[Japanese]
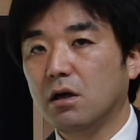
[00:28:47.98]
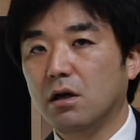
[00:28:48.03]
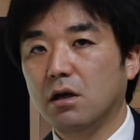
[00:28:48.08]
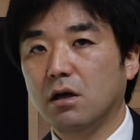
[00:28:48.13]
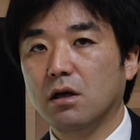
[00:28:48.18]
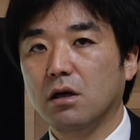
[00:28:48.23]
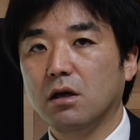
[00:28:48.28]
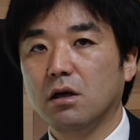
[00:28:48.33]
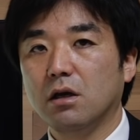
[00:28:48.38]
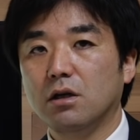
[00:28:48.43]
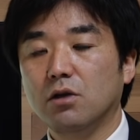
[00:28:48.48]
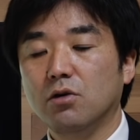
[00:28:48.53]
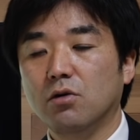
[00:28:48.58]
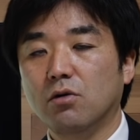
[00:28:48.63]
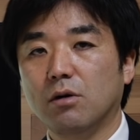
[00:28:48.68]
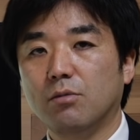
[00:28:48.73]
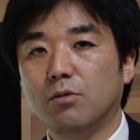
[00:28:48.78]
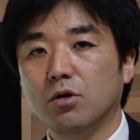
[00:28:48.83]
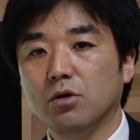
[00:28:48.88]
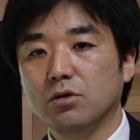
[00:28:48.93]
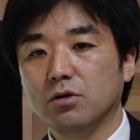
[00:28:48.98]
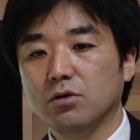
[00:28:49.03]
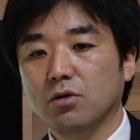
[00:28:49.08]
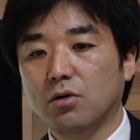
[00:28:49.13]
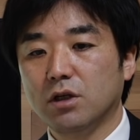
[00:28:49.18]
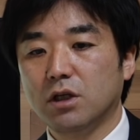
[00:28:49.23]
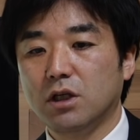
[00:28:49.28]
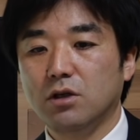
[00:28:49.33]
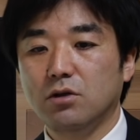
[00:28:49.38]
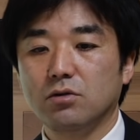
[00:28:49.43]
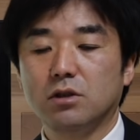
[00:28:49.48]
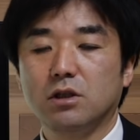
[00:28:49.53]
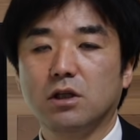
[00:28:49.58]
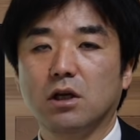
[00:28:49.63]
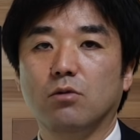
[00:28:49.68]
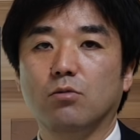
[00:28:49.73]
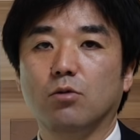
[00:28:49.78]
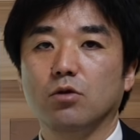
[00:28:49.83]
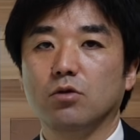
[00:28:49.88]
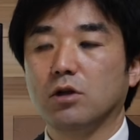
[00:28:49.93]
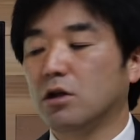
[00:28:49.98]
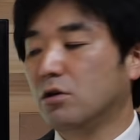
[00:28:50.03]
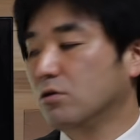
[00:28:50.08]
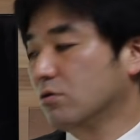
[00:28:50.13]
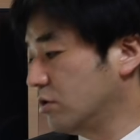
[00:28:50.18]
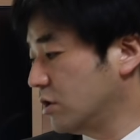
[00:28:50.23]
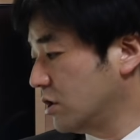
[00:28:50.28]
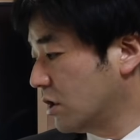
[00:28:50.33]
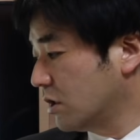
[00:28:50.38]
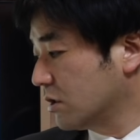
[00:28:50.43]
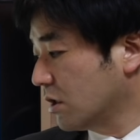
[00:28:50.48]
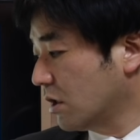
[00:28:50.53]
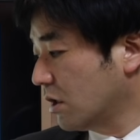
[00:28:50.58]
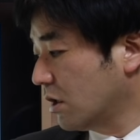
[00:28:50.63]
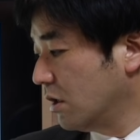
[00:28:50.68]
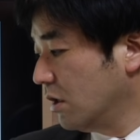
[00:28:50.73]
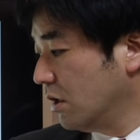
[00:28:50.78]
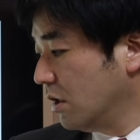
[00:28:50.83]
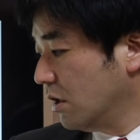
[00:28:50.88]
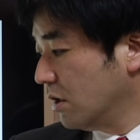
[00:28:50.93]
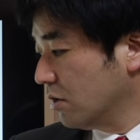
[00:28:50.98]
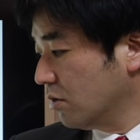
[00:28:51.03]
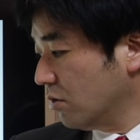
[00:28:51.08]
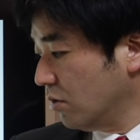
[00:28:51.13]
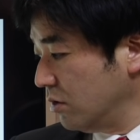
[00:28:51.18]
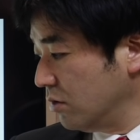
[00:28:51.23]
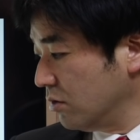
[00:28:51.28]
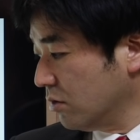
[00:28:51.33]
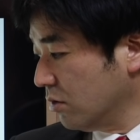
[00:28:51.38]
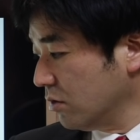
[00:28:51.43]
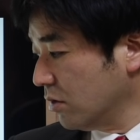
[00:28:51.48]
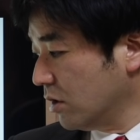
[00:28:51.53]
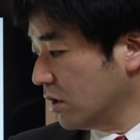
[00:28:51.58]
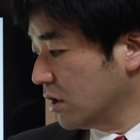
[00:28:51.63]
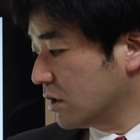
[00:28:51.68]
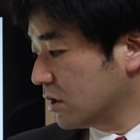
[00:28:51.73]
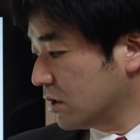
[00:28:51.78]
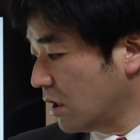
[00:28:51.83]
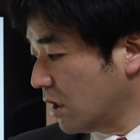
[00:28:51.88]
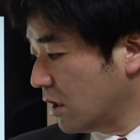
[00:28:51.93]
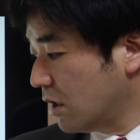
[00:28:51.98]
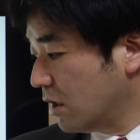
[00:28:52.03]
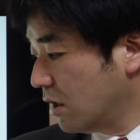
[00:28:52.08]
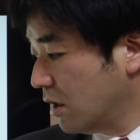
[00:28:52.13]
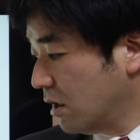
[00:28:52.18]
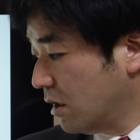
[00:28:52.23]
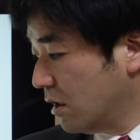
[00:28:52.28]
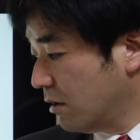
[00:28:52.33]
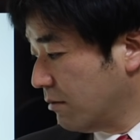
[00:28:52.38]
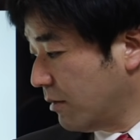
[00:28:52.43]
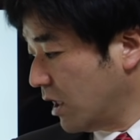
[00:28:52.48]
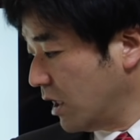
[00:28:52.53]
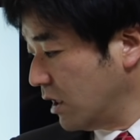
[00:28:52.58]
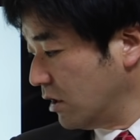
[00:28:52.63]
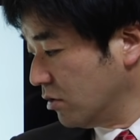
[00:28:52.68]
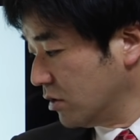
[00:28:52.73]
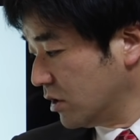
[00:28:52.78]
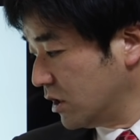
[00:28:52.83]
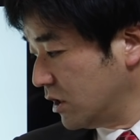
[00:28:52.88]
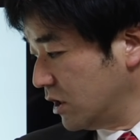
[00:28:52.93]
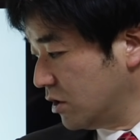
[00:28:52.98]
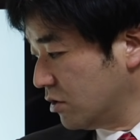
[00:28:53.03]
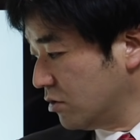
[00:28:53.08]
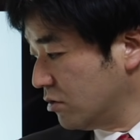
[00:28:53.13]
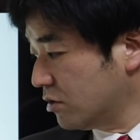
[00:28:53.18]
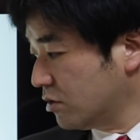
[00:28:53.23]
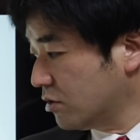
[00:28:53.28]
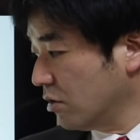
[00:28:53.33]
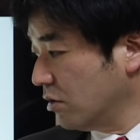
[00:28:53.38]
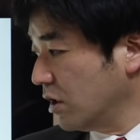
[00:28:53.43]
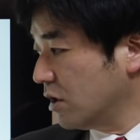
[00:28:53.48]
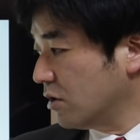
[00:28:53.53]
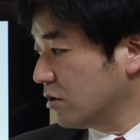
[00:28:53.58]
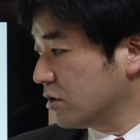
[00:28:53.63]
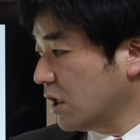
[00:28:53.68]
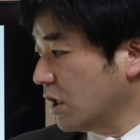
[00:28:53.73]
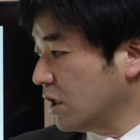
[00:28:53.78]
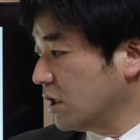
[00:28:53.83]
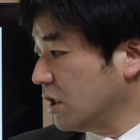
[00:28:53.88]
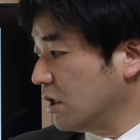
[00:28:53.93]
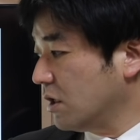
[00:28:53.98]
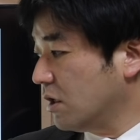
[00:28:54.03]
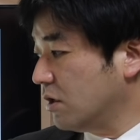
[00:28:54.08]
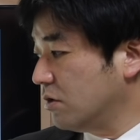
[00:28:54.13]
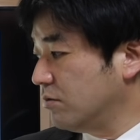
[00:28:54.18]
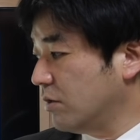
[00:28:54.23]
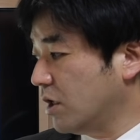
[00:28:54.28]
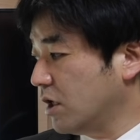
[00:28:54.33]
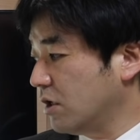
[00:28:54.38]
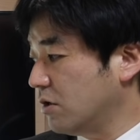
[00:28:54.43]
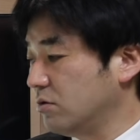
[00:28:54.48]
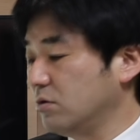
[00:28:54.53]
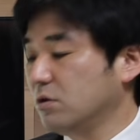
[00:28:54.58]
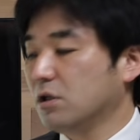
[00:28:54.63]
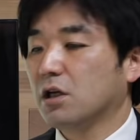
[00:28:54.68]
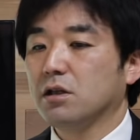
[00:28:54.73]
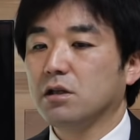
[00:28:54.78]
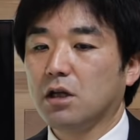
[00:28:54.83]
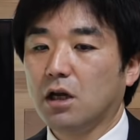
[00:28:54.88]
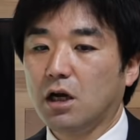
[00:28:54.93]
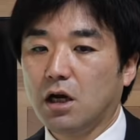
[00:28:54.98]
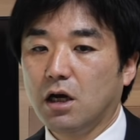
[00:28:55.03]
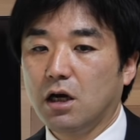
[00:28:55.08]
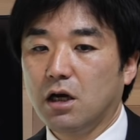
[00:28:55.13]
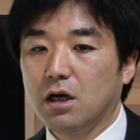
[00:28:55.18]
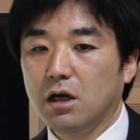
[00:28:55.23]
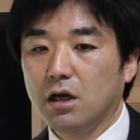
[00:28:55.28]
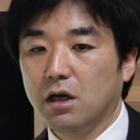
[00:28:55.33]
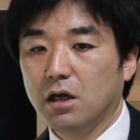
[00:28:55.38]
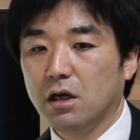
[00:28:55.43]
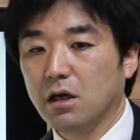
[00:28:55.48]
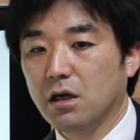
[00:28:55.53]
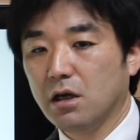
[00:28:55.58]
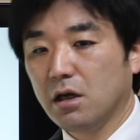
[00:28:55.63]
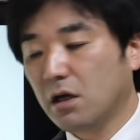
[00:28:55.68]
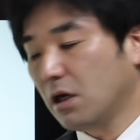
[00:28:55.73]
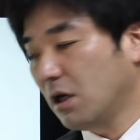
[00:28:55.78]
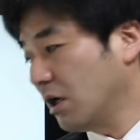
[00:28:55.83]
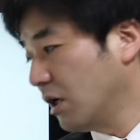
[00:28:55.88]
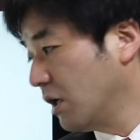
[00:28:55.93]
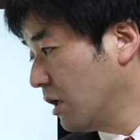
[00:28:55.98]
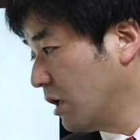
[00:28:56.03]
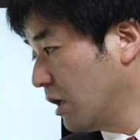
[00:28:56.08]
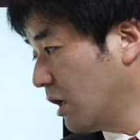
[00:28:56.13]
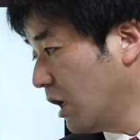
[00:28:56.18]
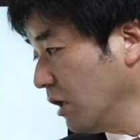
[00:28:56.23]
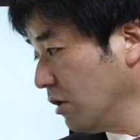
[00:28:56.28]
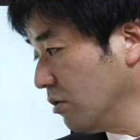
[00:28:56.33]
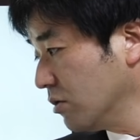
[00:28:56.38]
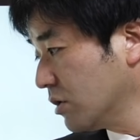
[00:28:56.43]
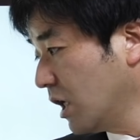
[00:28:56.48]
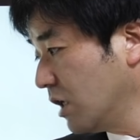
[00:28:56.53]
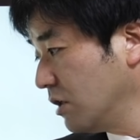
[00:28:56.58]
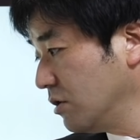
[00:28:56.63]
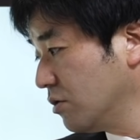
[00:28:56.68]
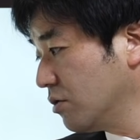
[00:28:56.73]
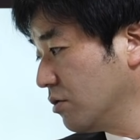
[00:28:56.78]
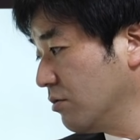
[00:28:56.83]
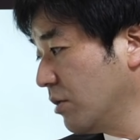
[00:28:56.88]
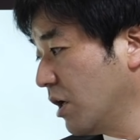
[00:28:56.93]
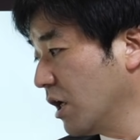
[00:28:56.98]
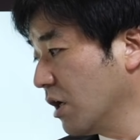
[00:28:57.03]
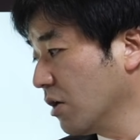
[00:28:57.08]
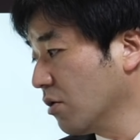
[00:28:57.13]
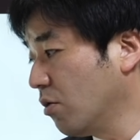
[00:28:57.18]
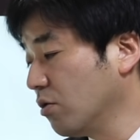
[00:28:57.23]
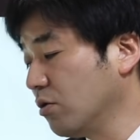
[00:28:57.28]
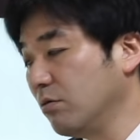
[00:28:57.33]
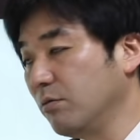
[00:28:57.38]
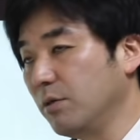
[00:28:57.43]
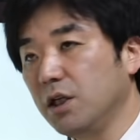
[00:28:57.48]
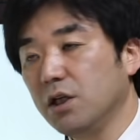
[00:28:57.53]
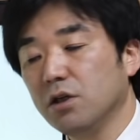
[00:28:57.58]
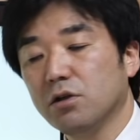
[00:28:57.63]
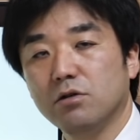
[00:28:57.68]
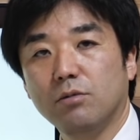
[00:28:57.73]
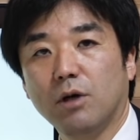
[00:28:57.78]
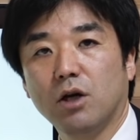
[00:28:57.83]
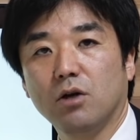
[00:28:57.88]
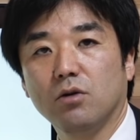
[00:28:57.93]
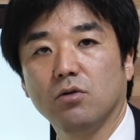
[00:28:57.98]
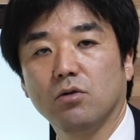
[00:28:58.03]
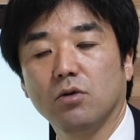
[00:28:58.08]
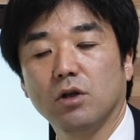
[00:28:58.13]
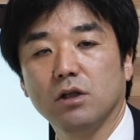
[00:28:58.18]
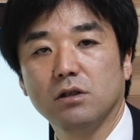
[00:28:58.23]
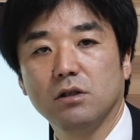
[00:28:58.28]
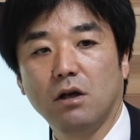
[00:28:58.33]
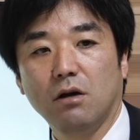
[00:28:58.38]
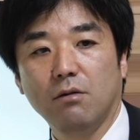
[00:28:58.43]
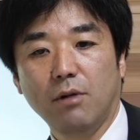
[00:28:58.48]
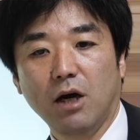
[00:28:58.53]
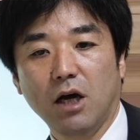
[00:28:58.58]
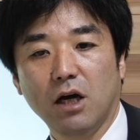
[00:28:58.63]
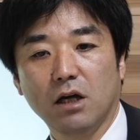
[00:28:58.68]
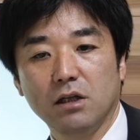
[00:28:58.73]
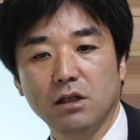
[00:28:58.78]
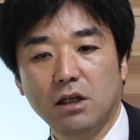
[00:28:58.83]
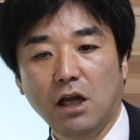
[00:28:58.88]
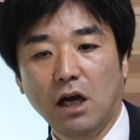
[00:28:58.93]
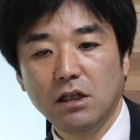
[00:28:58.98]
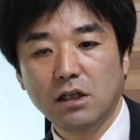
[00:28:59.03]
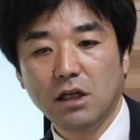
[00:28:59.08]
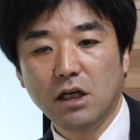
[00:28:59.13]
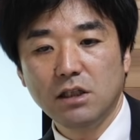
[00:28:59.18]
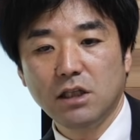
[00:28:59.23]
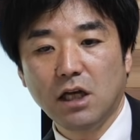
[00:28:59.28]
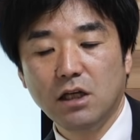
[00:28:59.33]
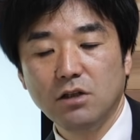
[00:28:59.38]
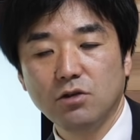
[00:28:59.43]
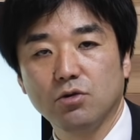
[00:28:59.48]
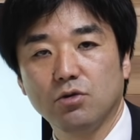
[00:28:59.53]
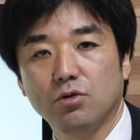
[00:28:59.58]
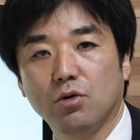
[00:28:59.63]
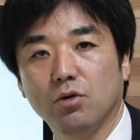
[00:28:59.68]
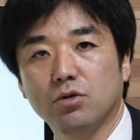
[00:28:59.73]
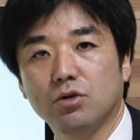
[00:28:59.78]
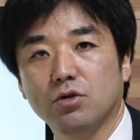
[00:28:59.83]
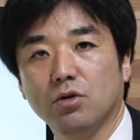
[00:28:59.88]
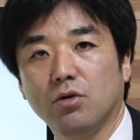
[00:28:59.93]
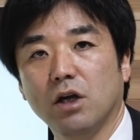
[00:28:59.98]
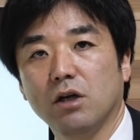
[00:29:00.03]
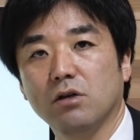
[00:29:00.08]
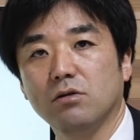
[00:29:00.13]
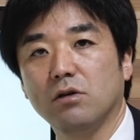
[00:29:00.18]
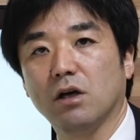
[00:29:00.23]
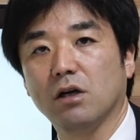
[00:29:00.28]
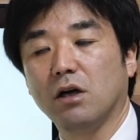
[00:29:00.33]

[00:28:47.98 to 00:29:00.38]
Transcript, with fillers: えー、日本はものすごい金融資産を持っている国ですから。ということはですね、毎年20兆円の財源が生まれるんだったら、えー、あと30万円国民に配るとですね、まあ、だいたい36兆円ぐらい